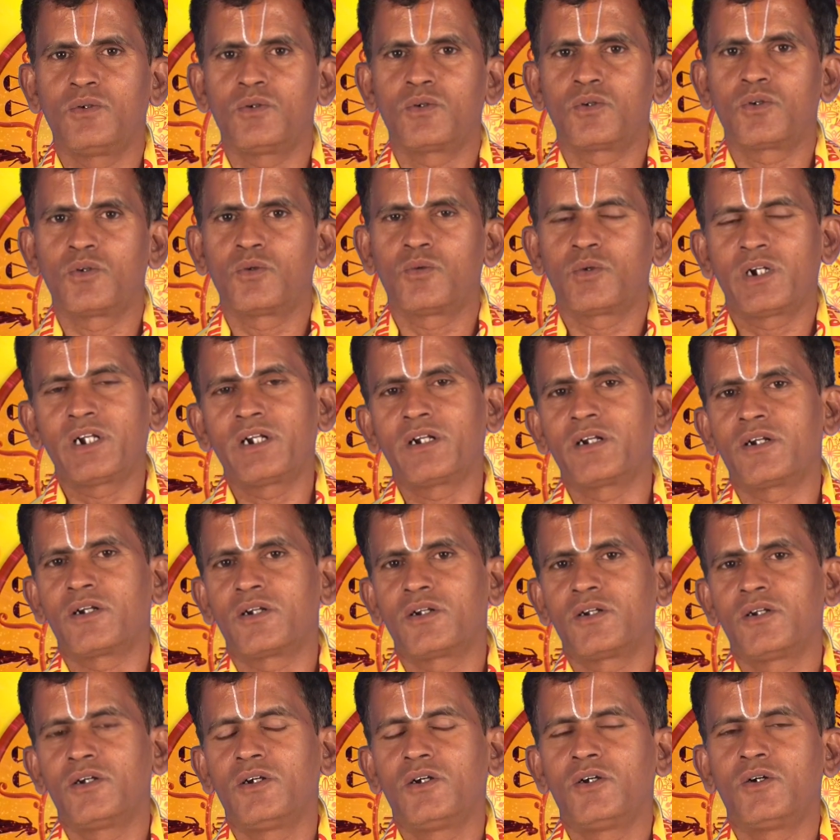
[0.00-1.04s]
குருவுடன்
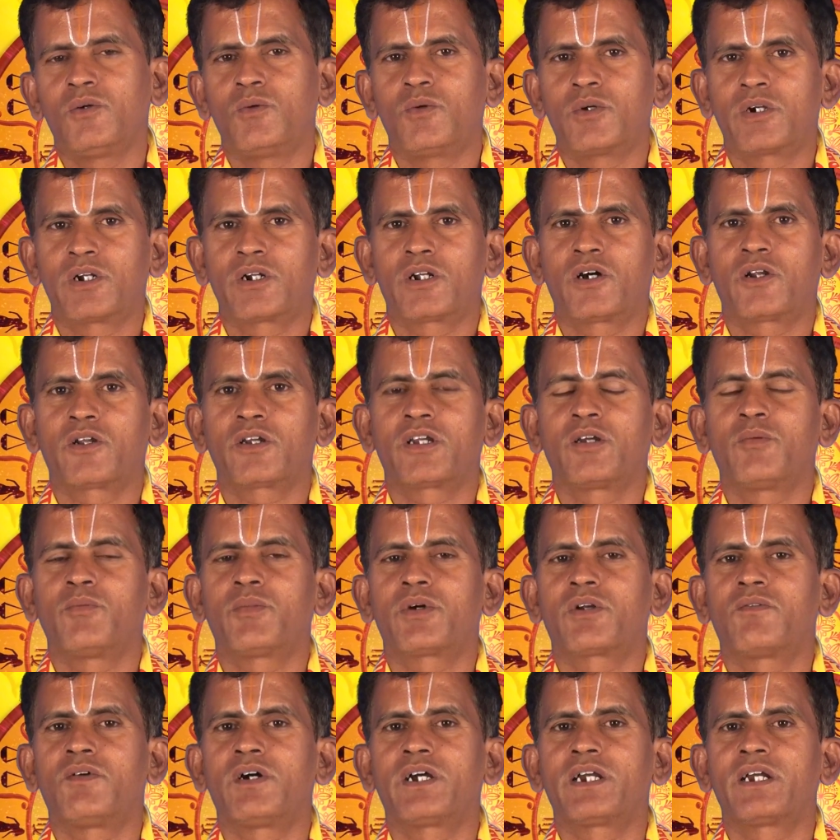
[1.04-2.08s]
உடல் ஆரோக்கியம்
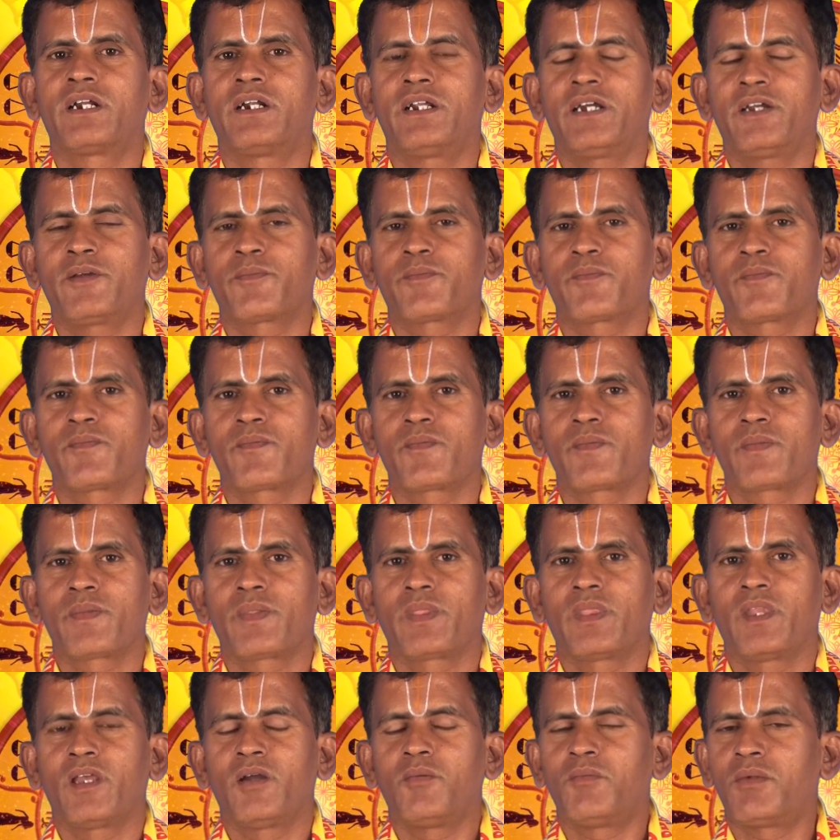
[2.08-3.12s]
பரவாயில்லை
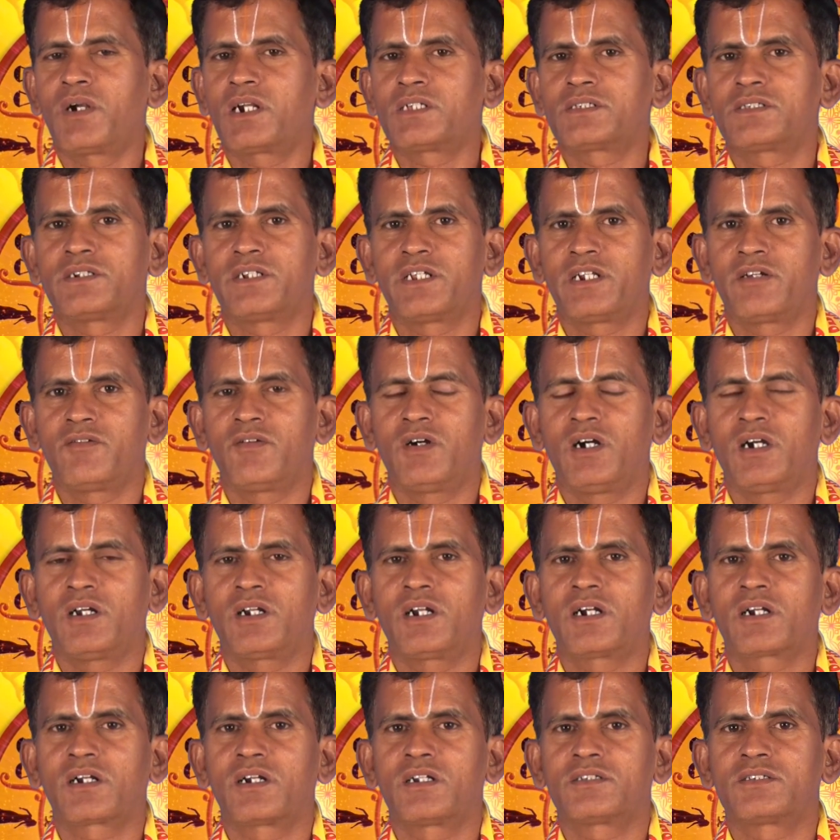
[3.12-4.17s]
மனசு நிறைவாக
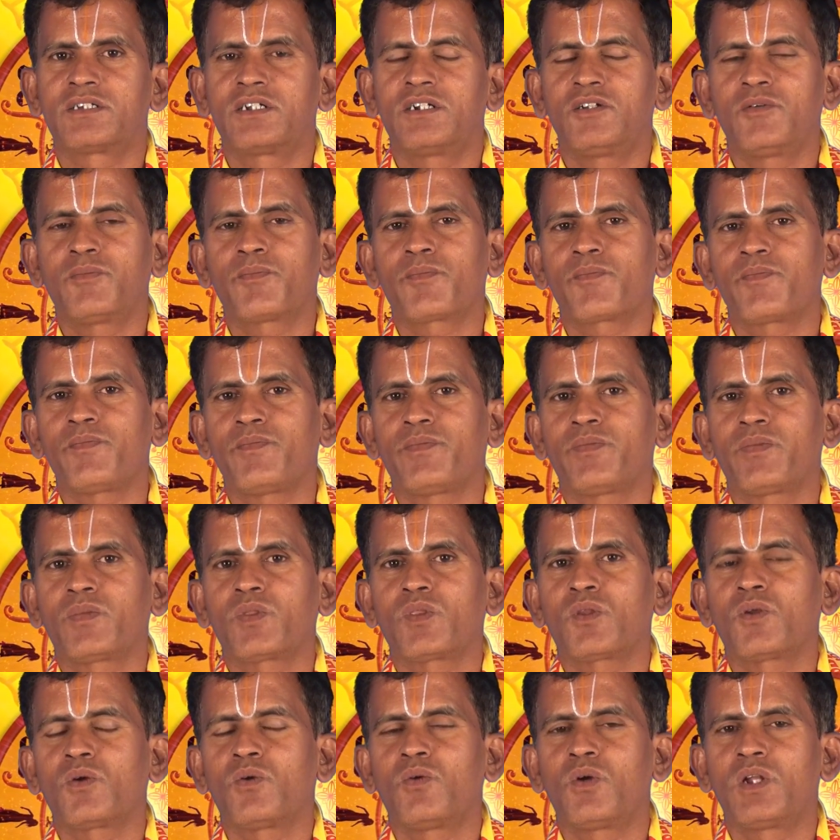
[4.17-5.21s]
நாட்கள் செல்லும்
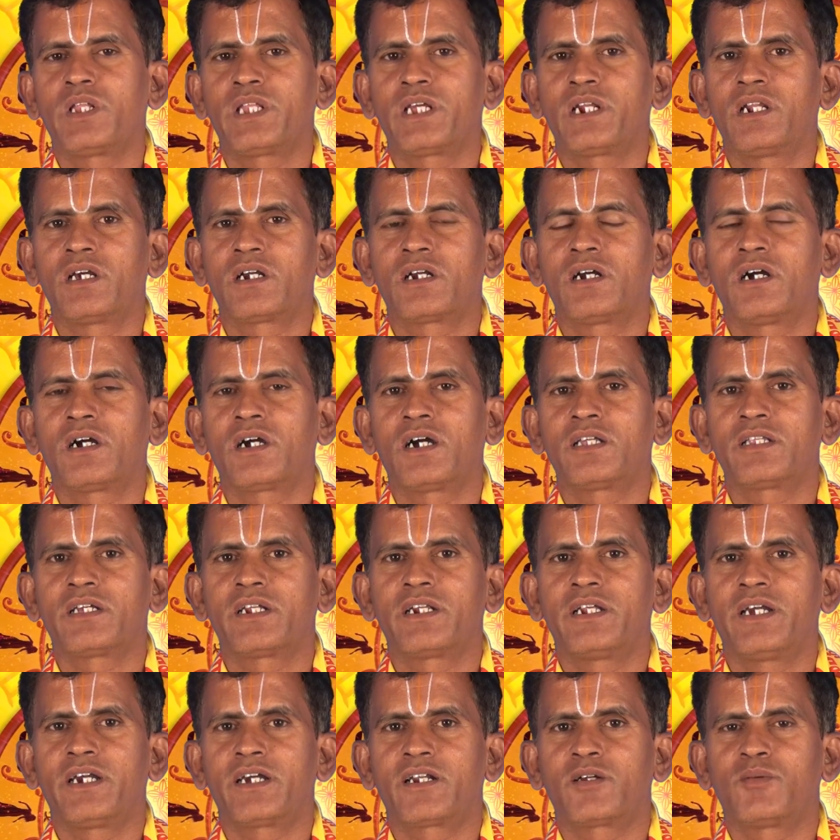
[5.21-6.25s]
குழந்தைகளுக்காக அதிக
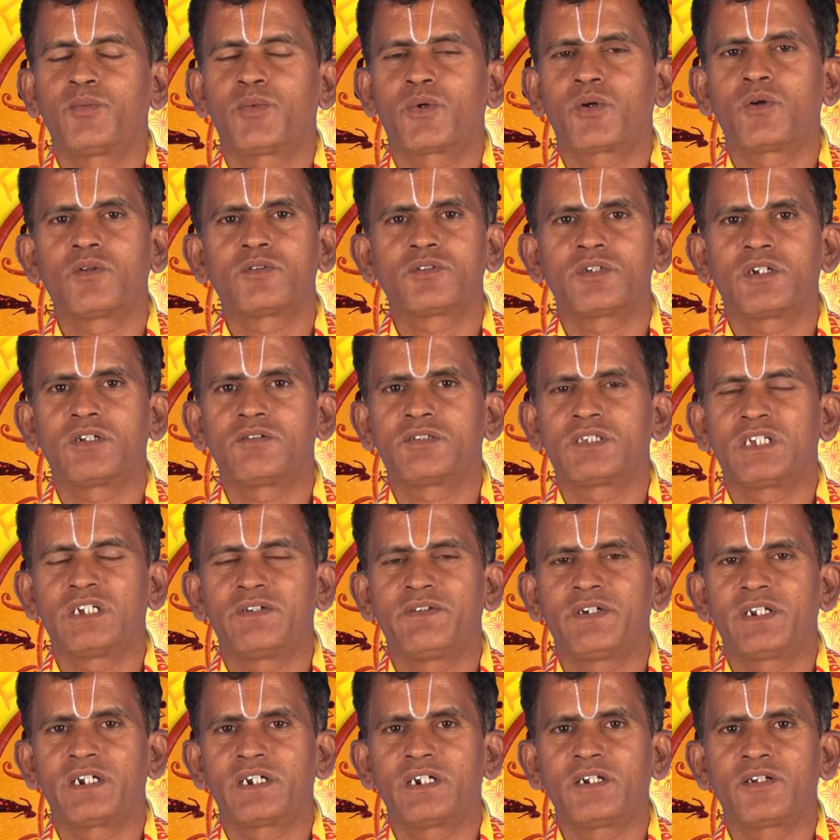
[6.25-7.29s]
நேரம் பொருள் செலவு
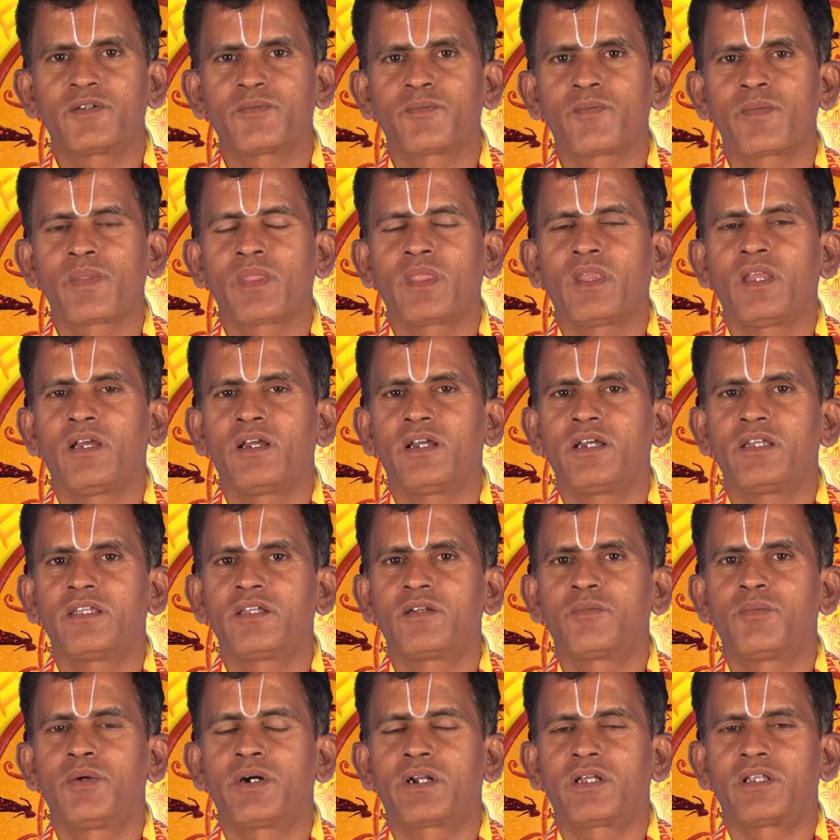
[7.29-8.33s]
செய்வீர்கள்
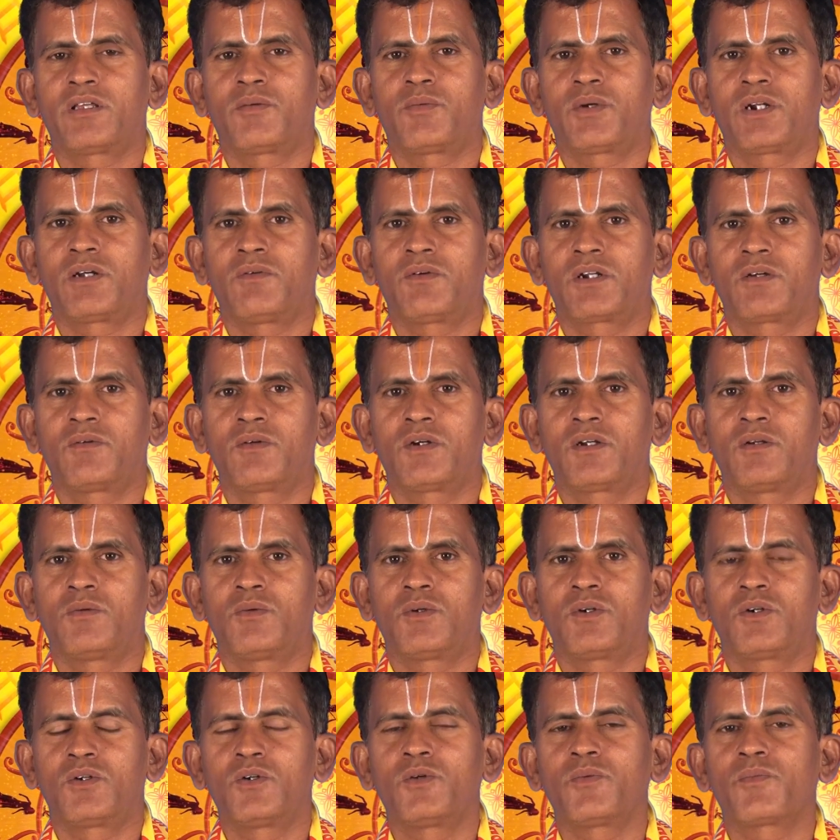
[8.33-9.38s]
எதிர்பாராத பணவரவுகள்
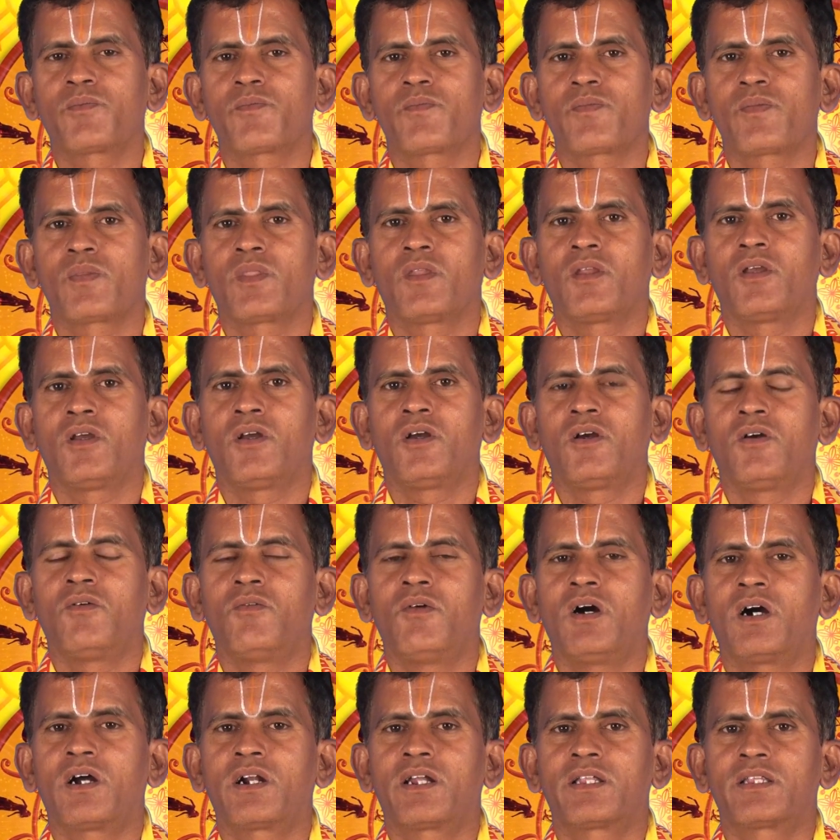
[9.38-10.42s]
உண்டு
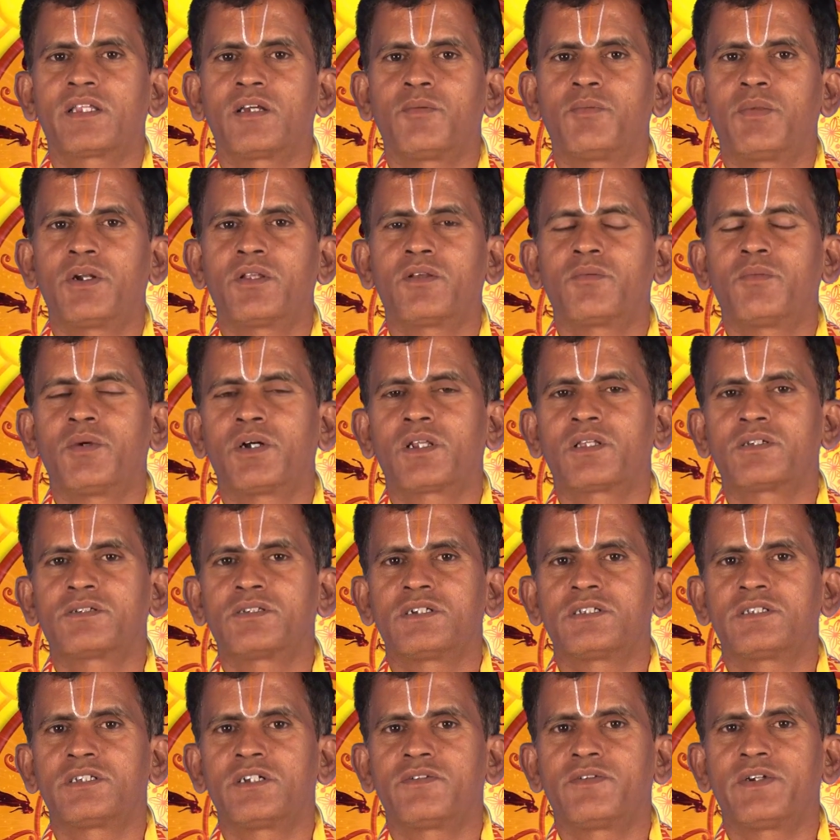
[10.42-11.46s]
வாகனத்தை பழுதுபாடு
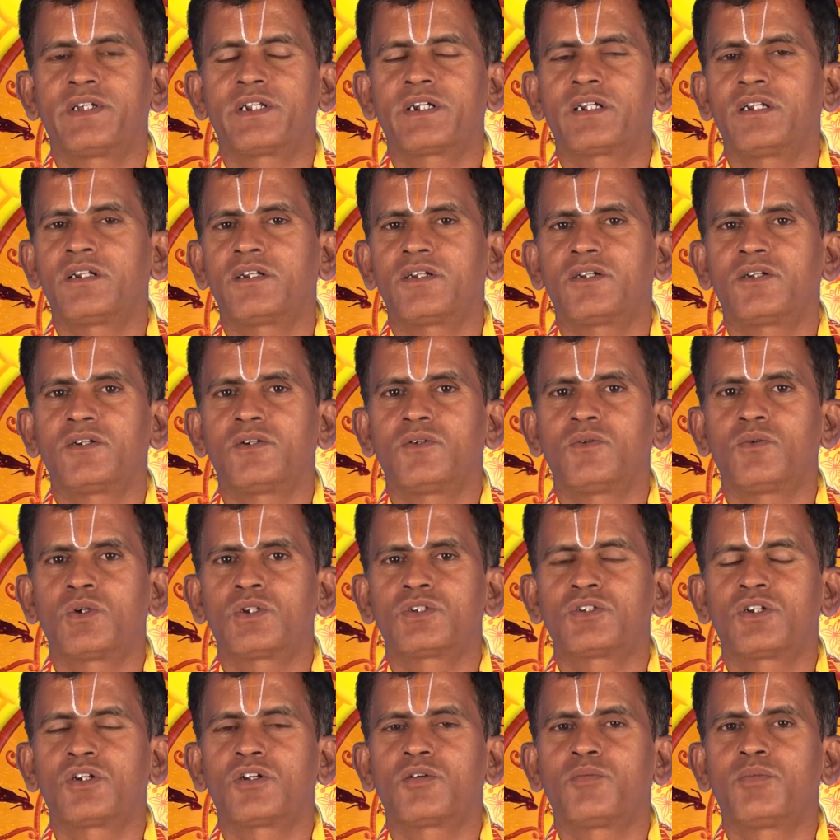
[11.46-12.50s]
சீர் செய்வீர்கள்
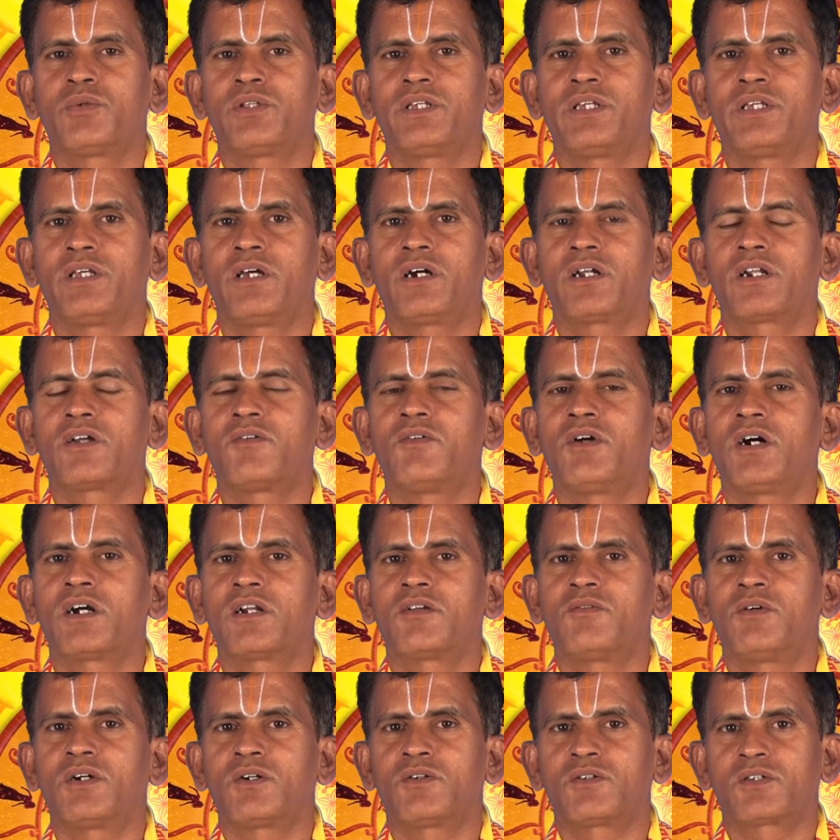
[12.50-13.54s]
ஒரு சிலருக்கு புதிதான
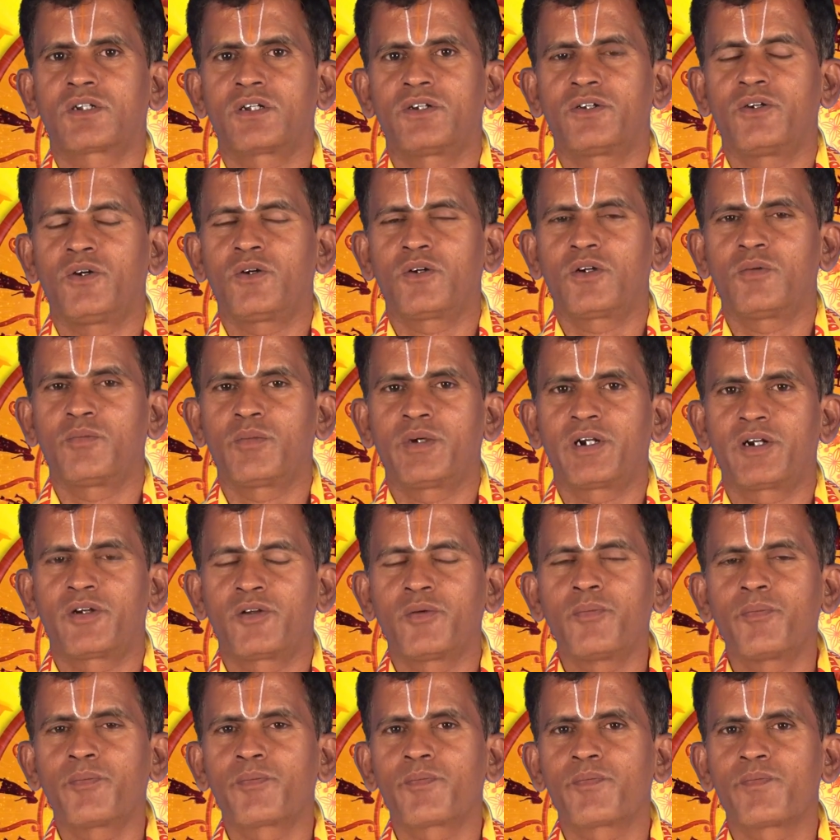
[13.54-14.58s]
வாகனம் வாங்குவதற்கு யோகம்
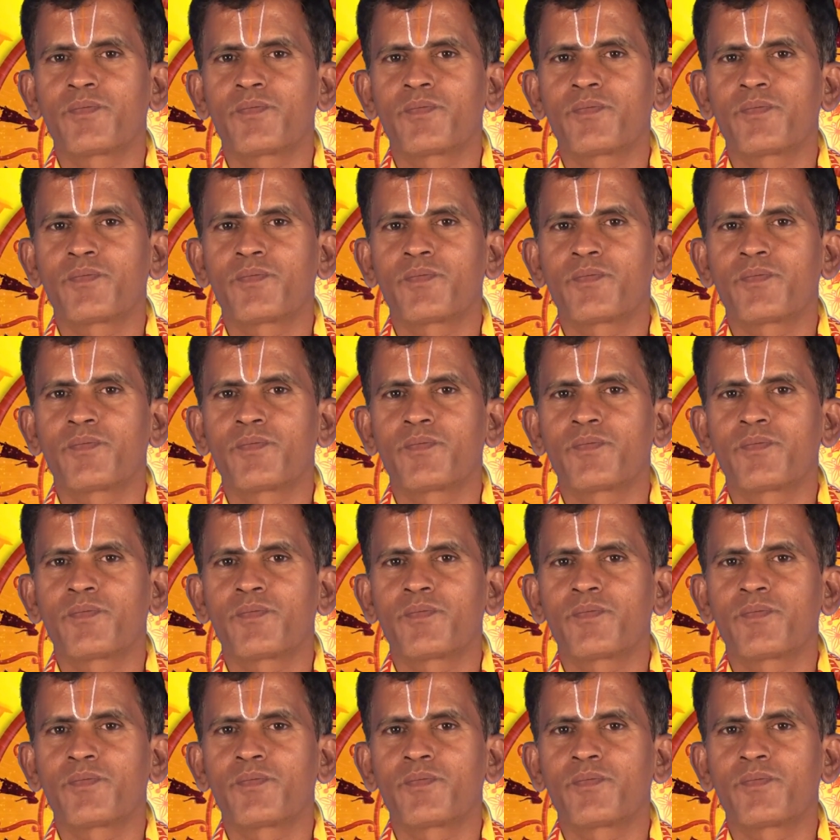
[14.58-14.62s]
பெற்றும்